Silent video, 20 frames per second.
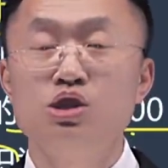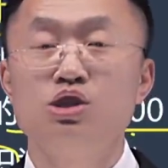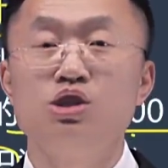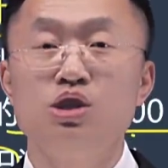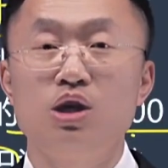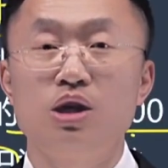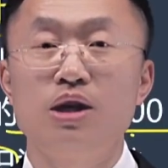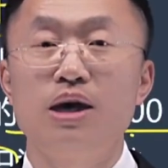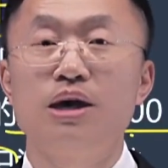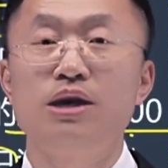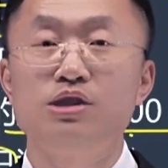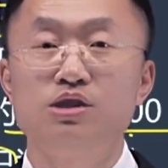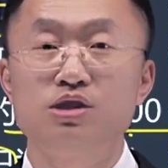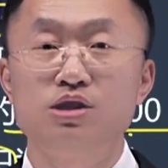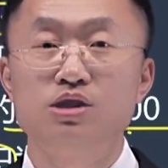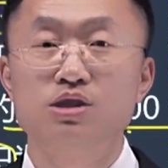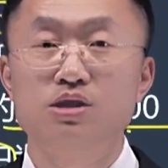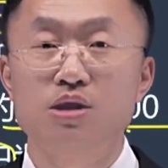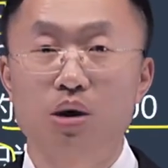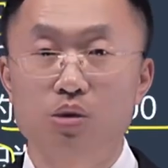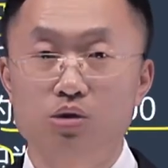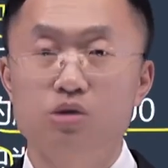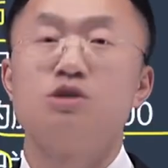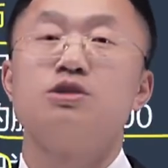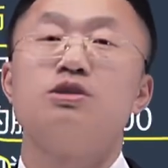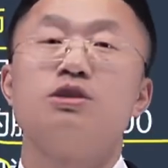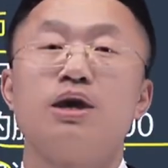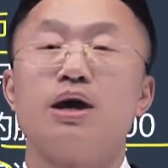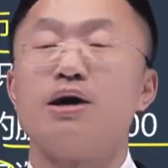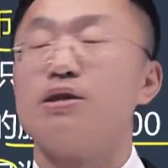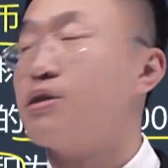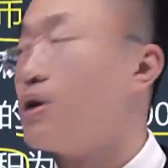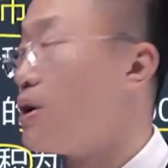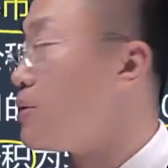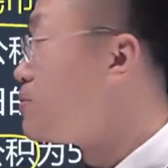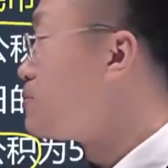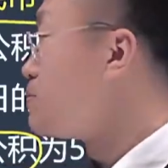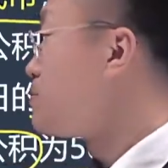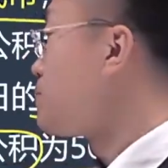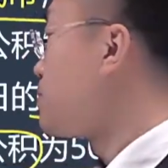一期累积到今天
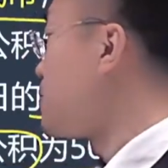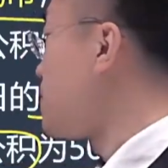的。